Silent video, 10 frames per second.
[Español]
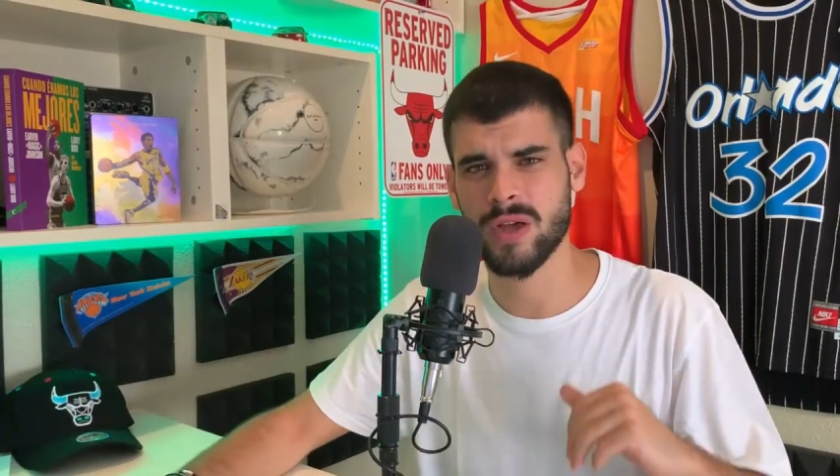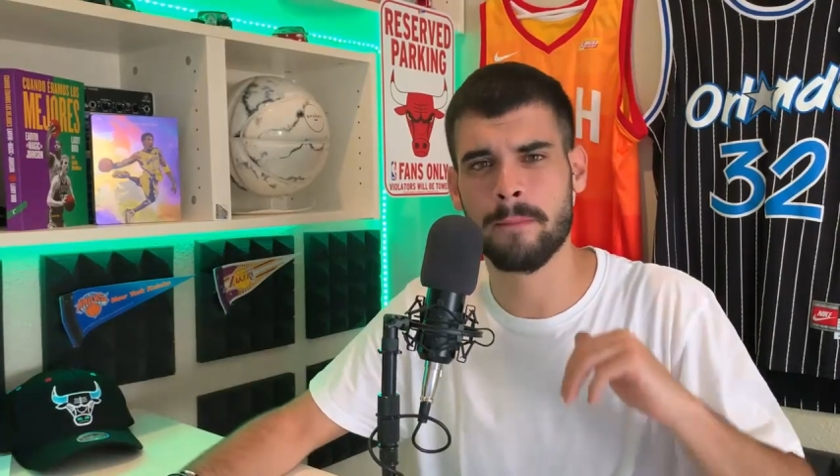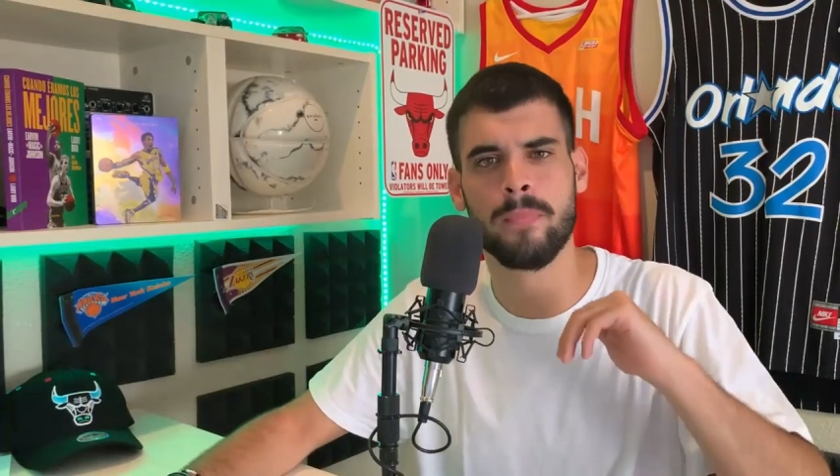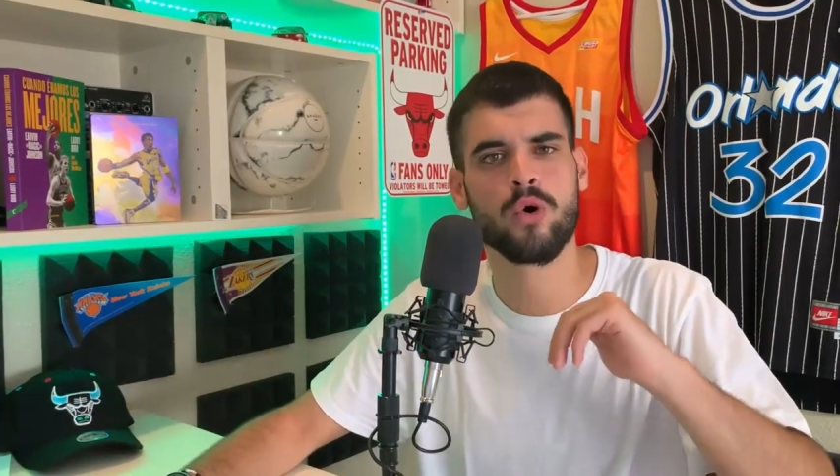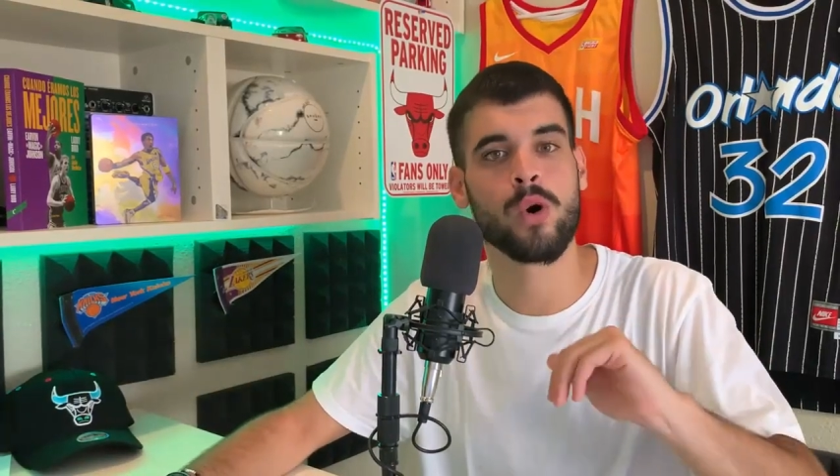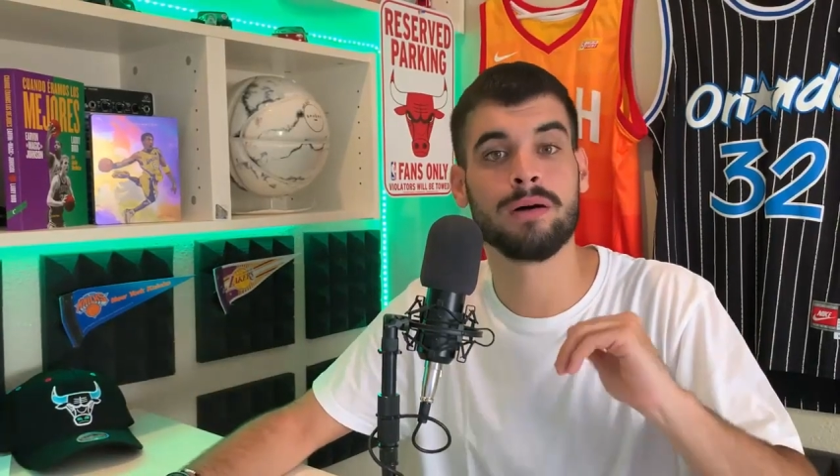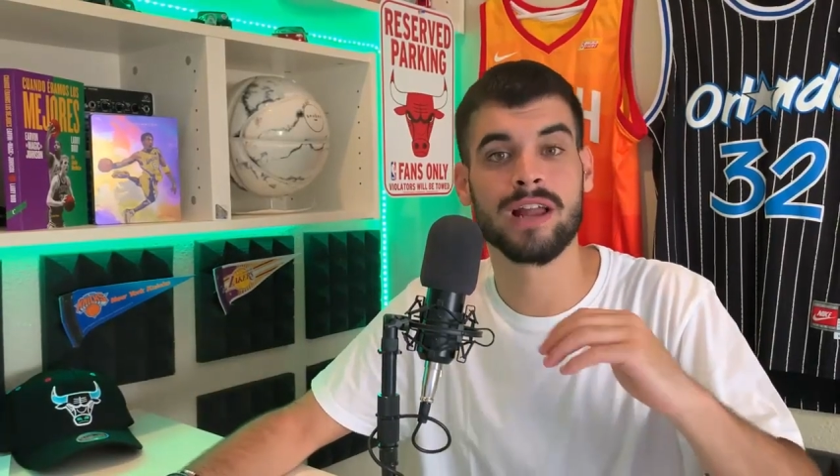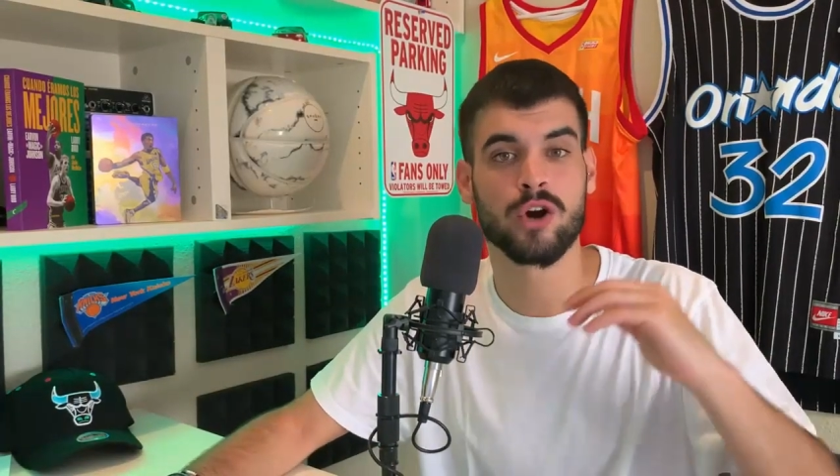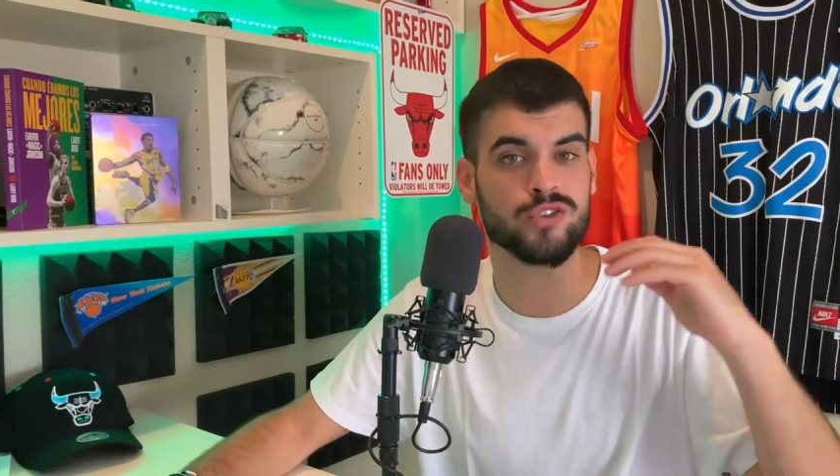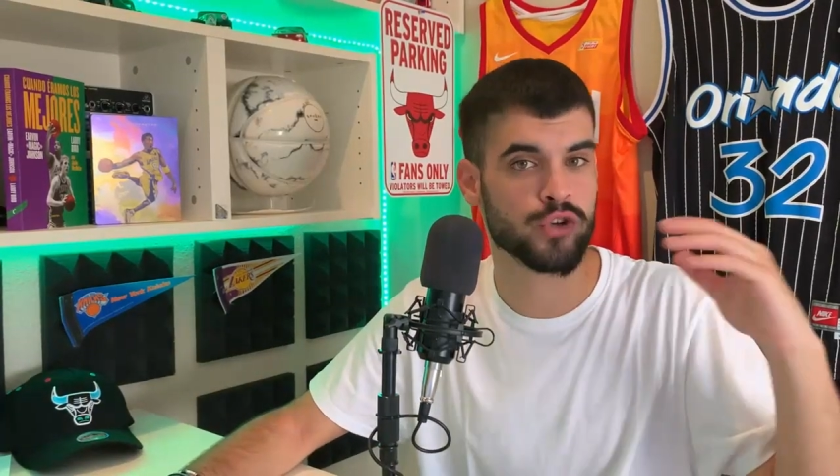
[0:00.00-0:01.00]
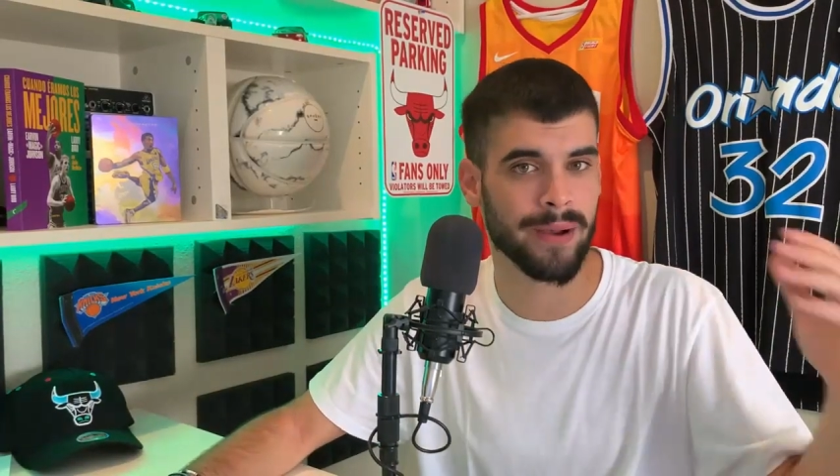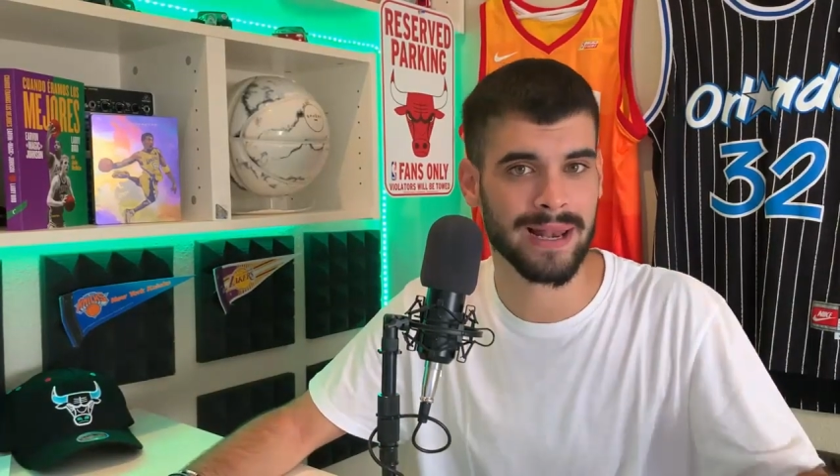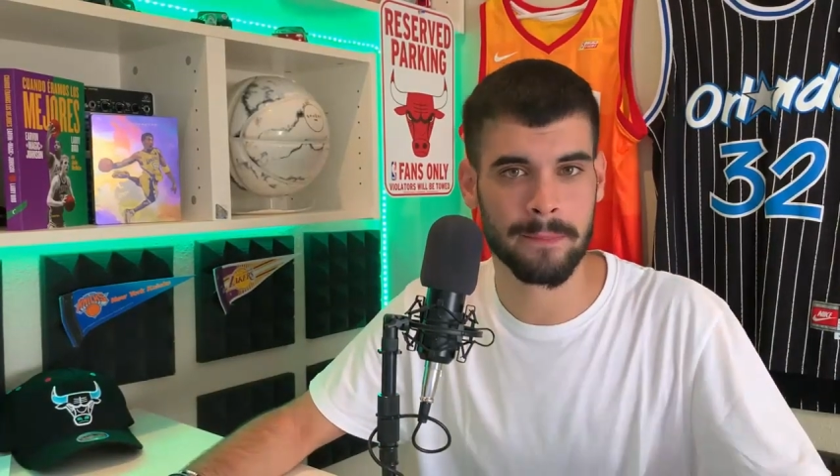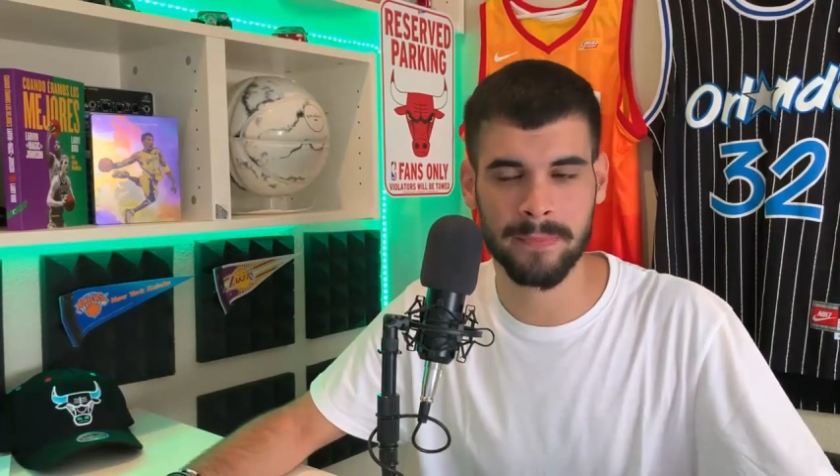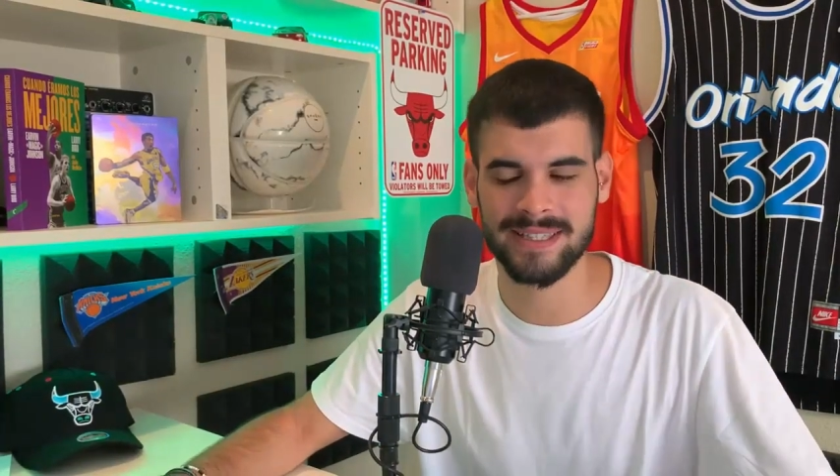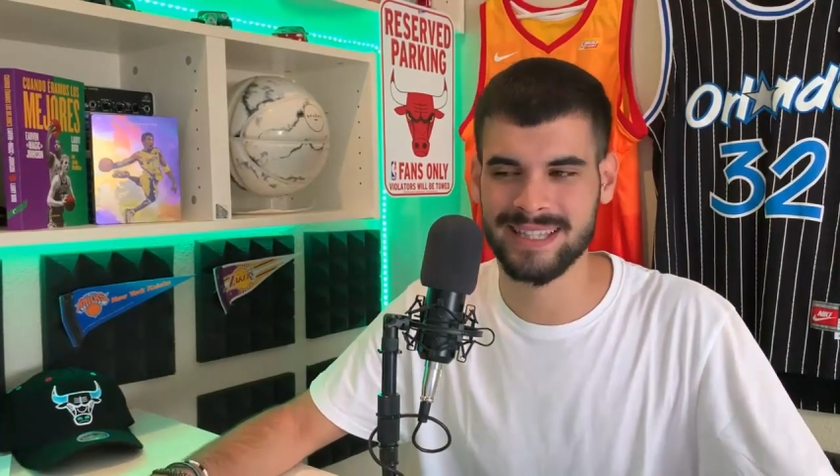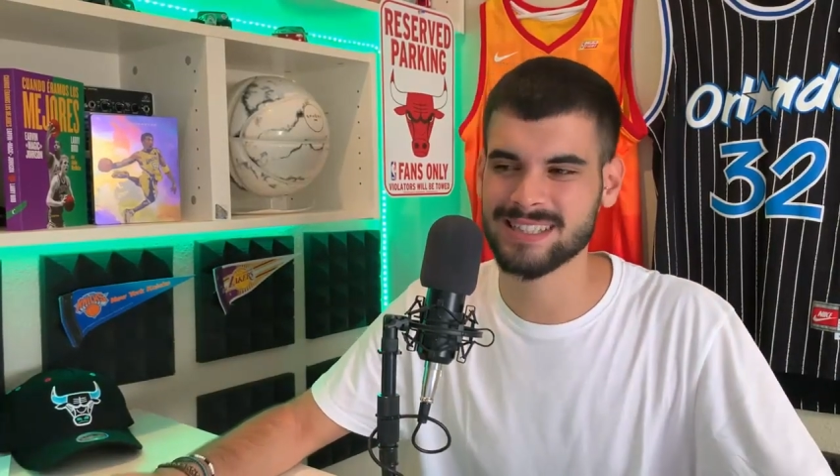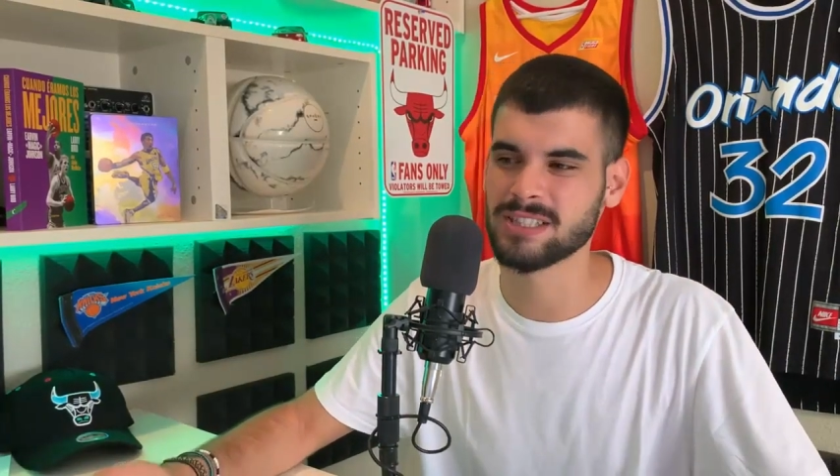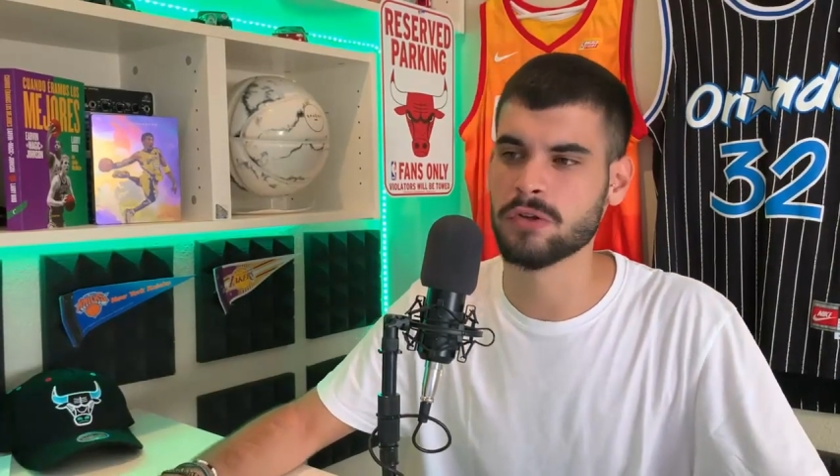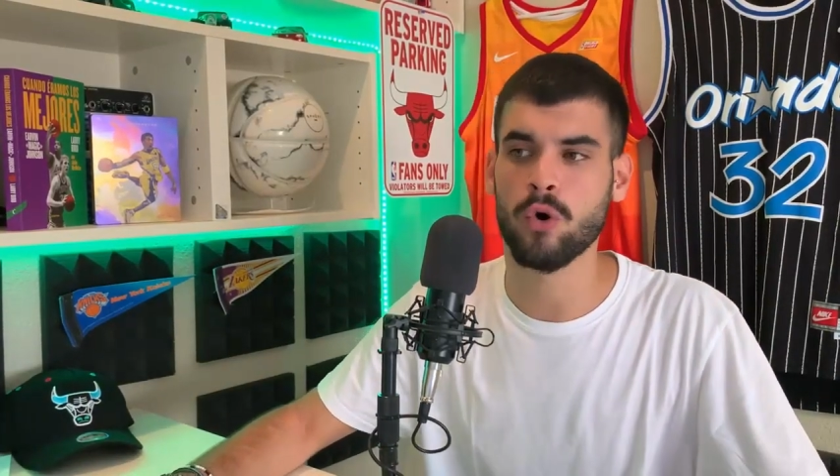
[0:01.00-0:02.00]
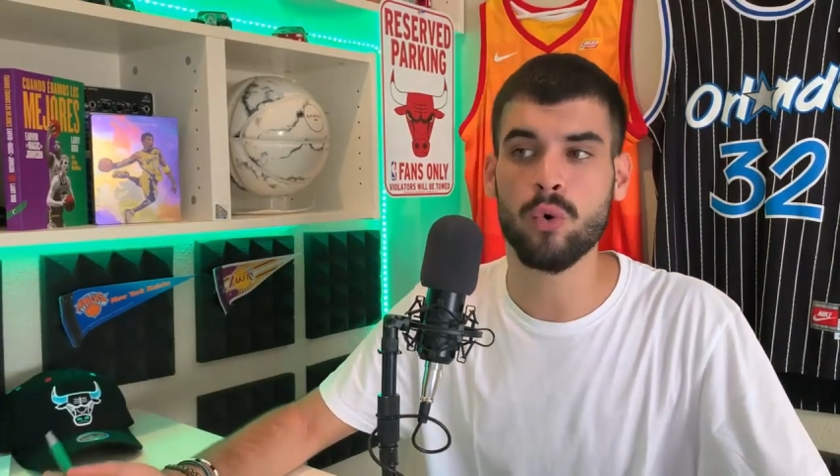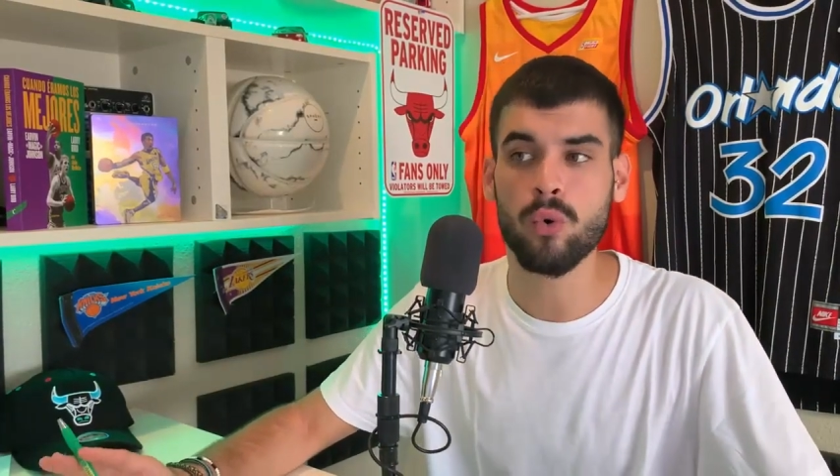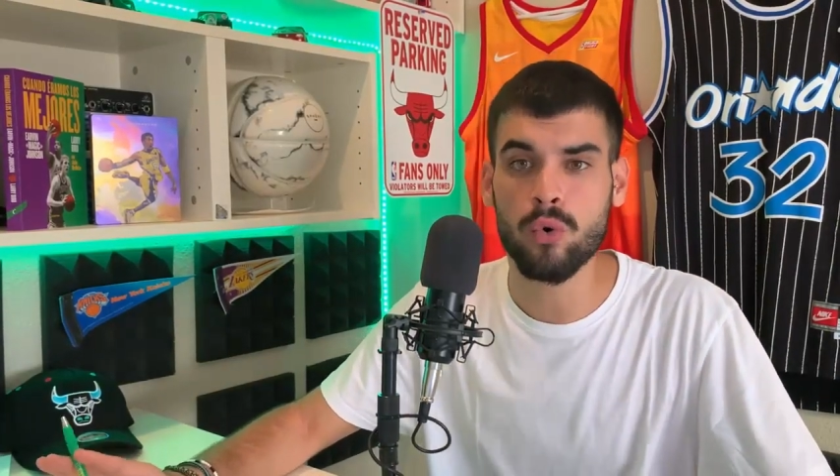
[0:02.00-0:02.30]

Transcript: tampoco habla con Joel Embiid y ha sido